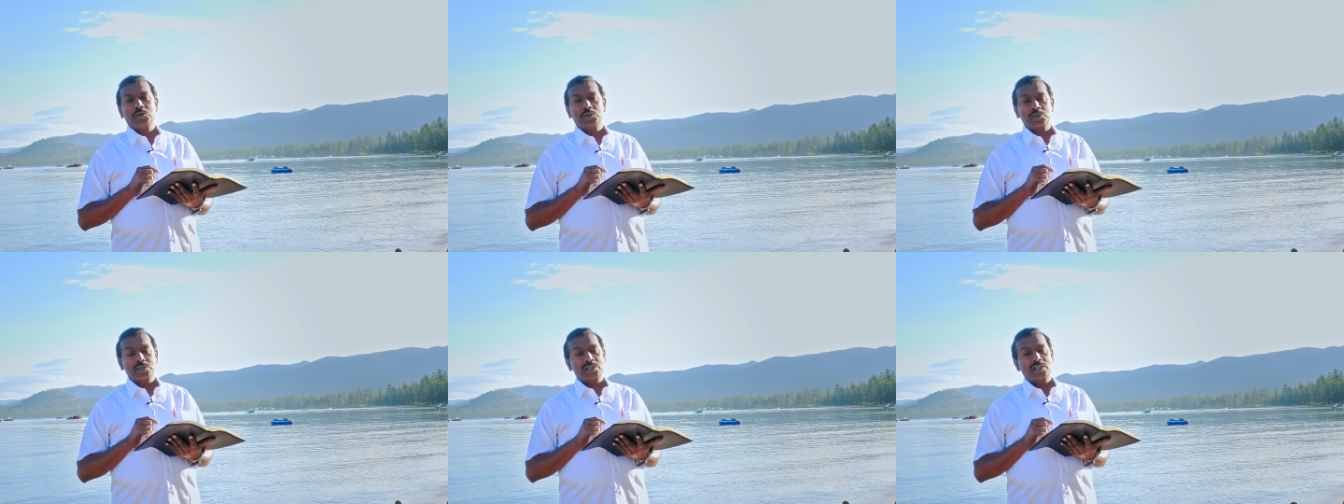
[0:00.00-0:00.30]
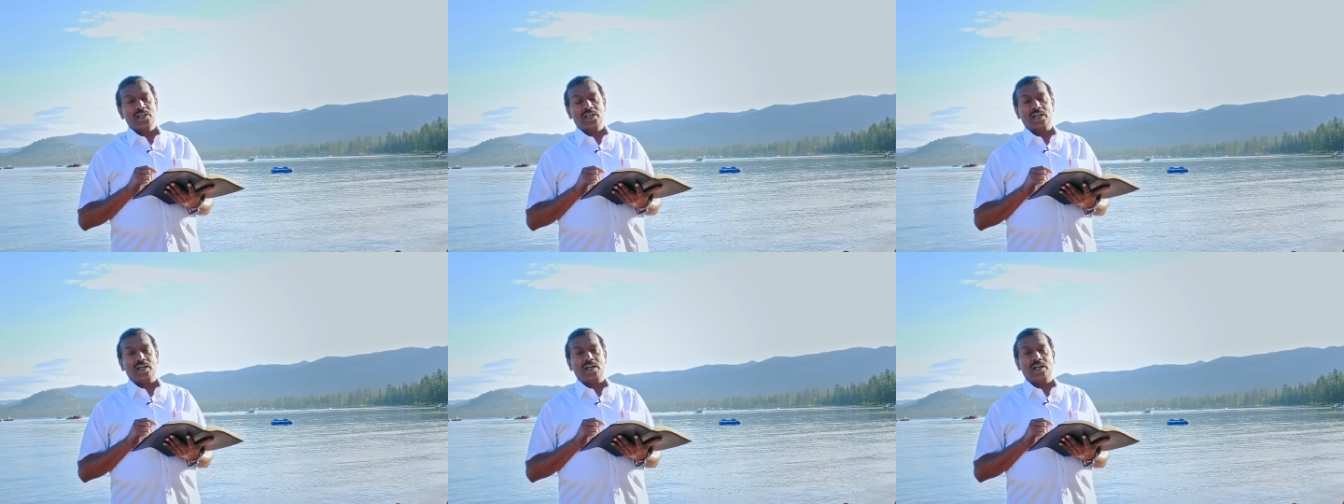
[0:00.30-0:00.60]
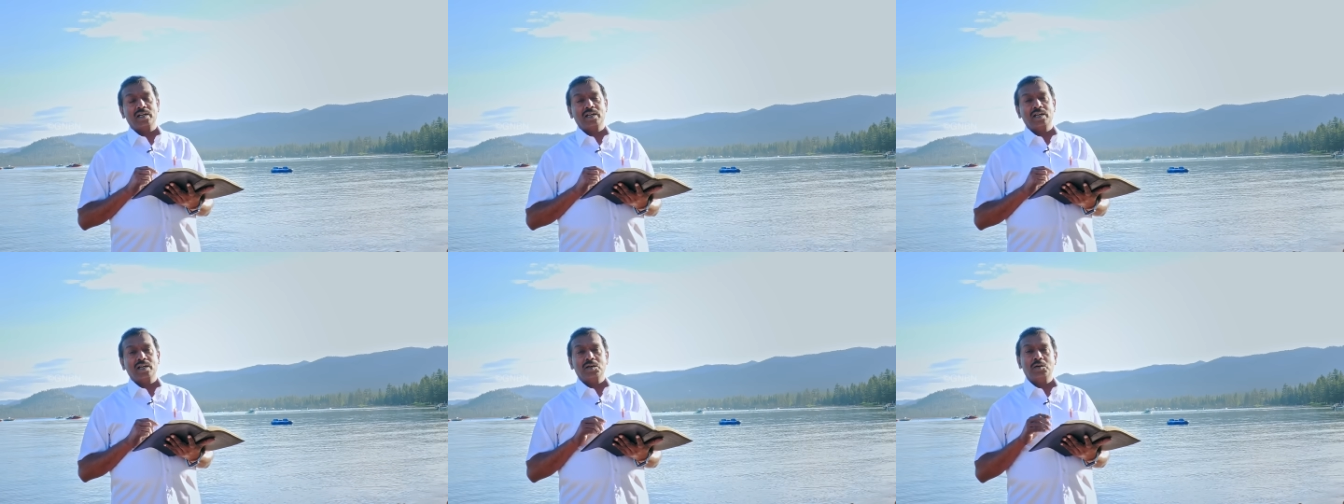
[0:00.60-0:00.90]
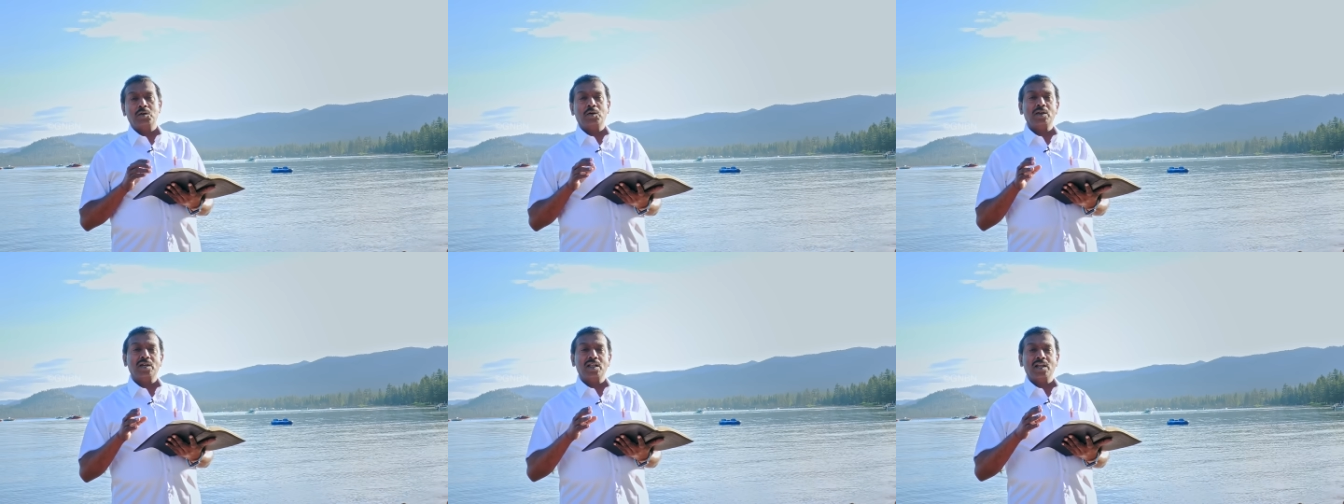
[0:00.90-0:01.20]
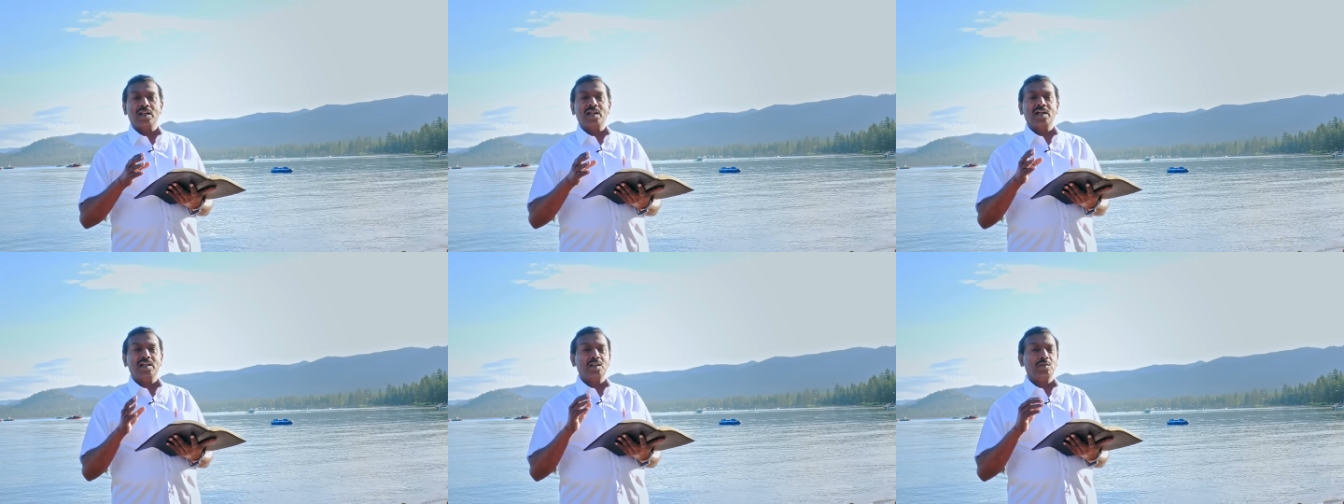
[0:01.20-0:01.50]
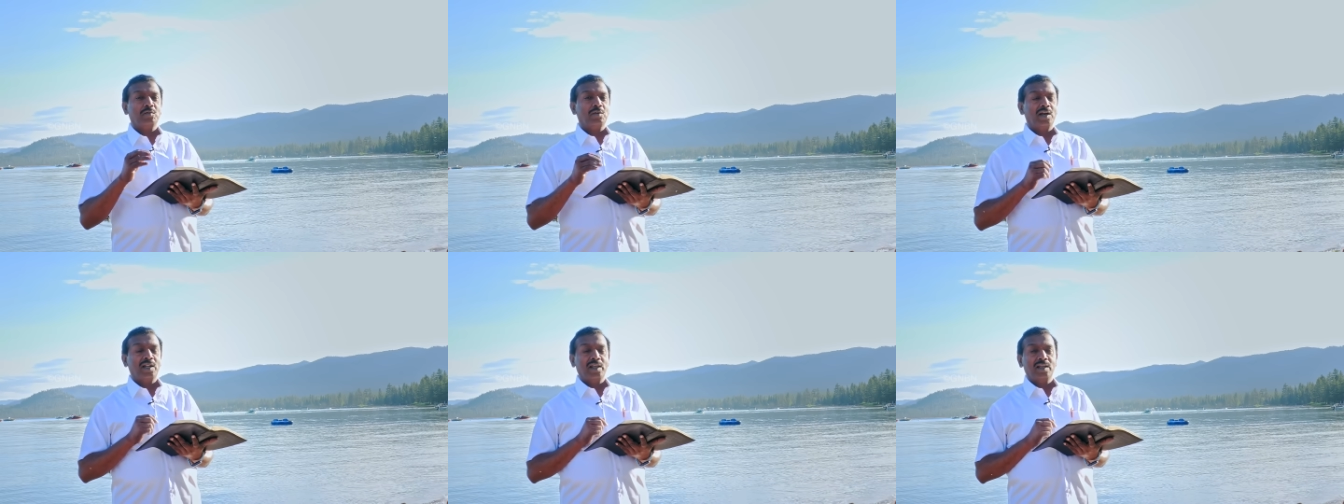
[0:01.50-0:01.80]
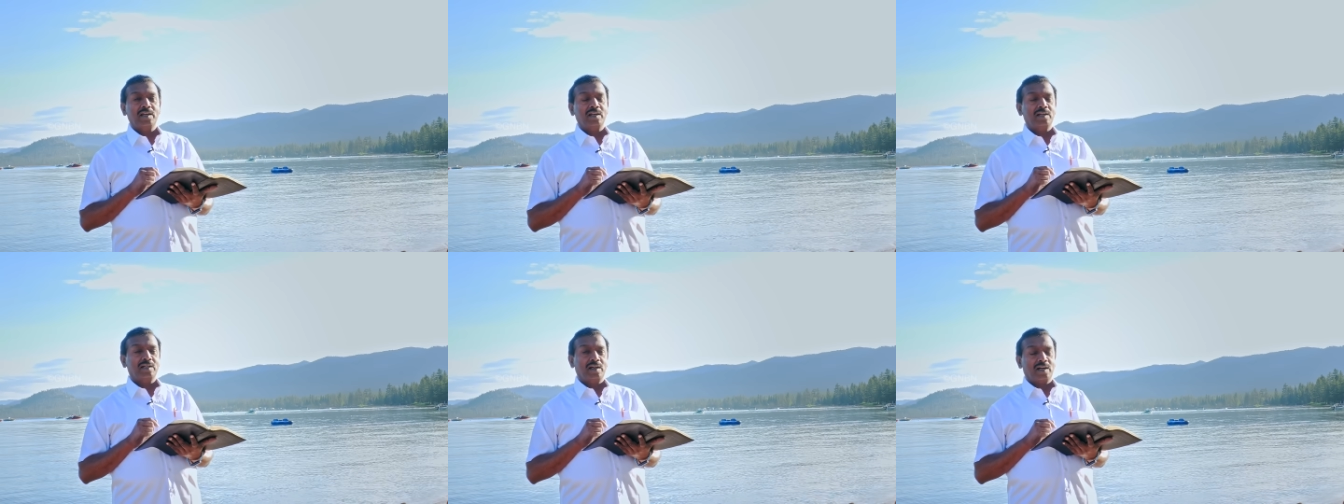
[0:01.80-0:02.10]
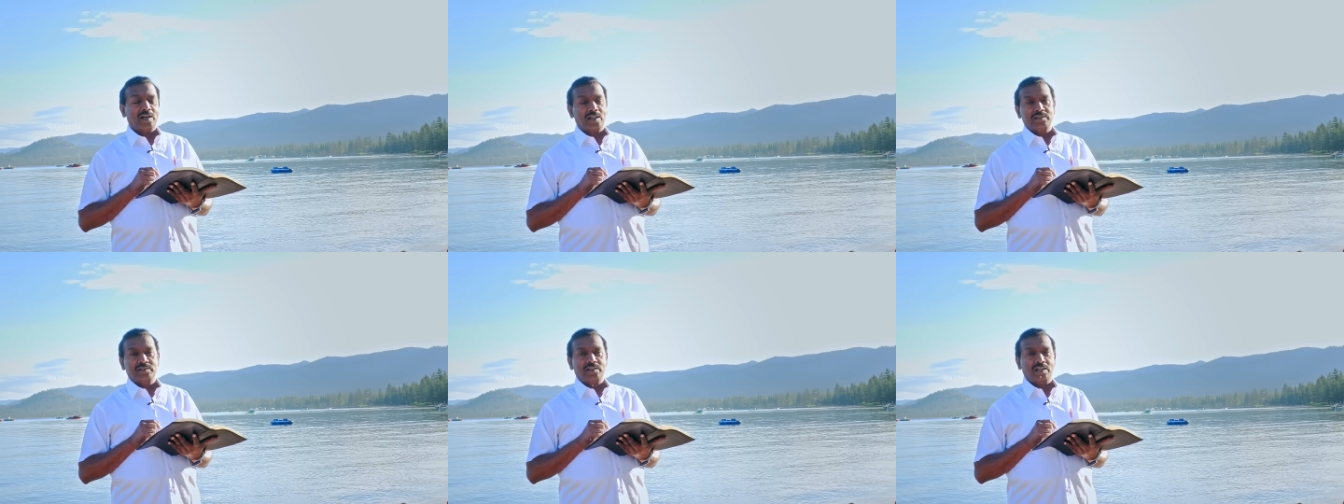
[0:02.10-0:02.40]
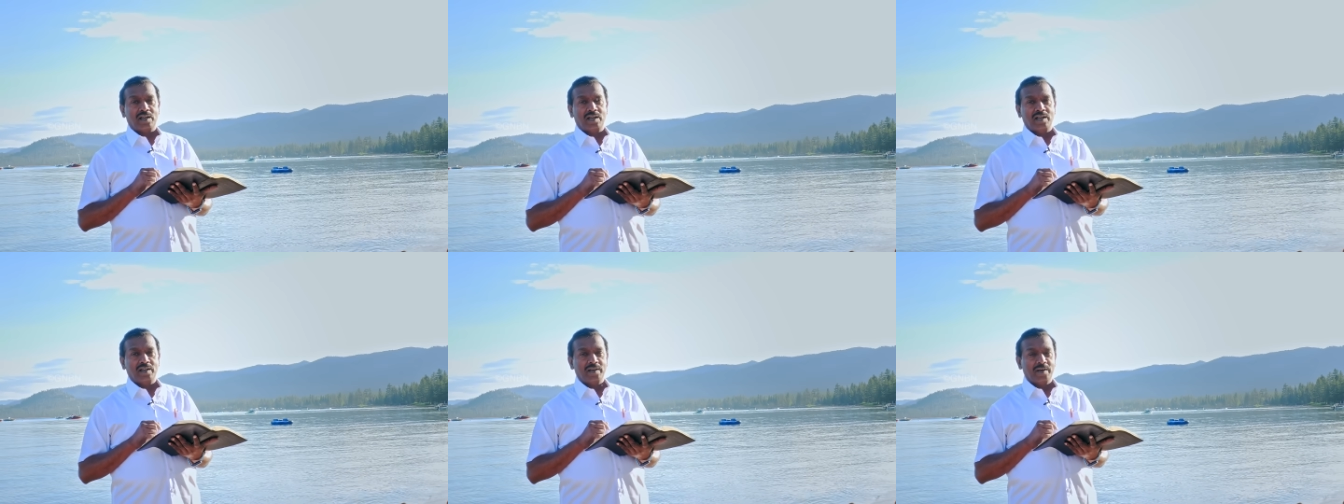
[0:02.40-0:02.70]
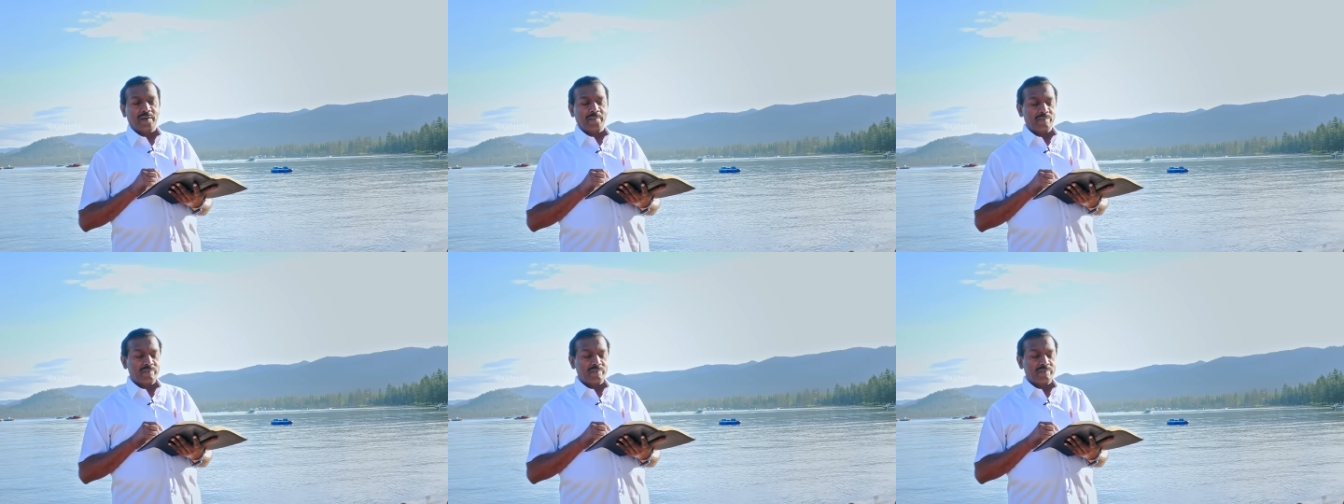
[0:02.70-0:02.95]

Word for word: யோசிக்கிறாங்க கோணலான வழியில் நடத்துகிறாங்க